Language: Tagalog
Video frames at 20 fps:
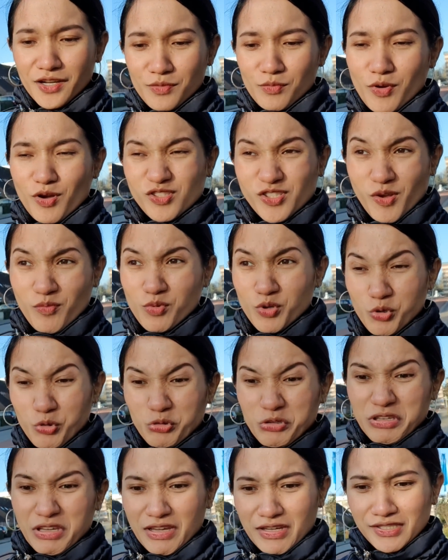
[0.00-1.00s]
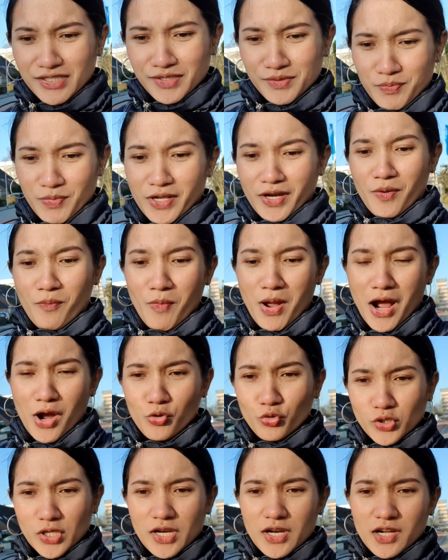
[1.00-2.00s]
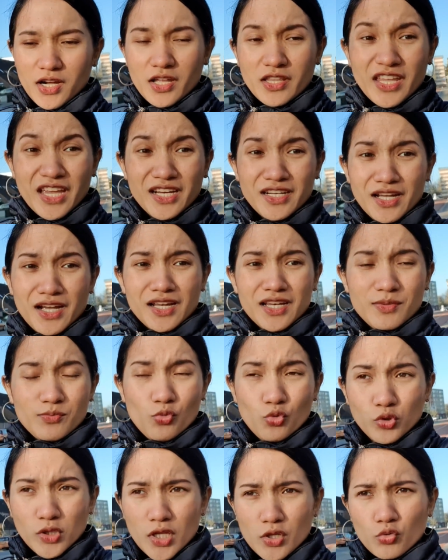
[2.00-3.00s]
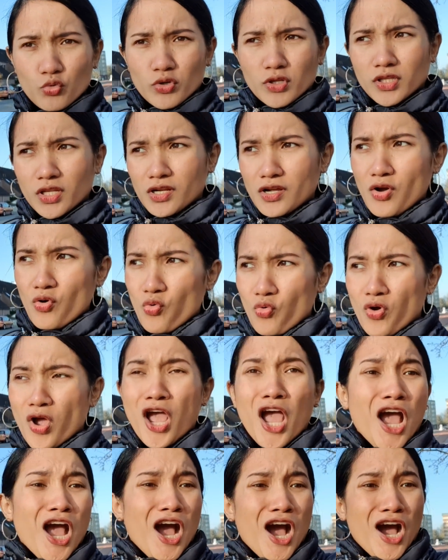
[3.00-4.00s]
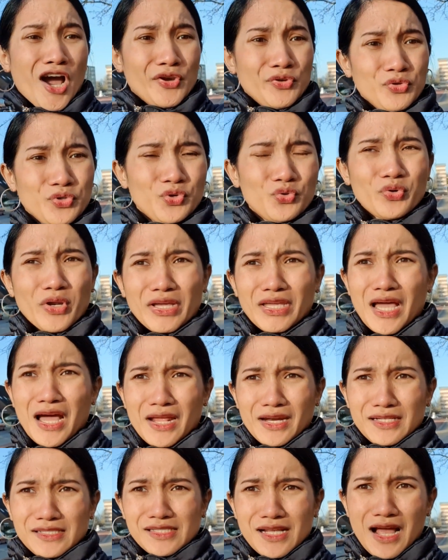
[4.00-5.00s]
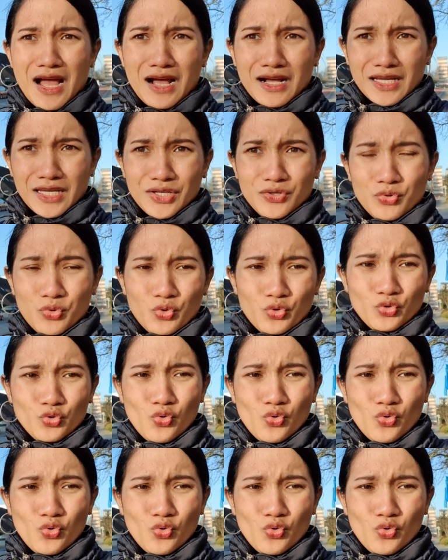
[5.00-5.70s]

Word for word: Iba, sabi ko, yes, parang bago talaga dahil nakalimutan ko na talaga kung ano yung nangyari sa akin noon.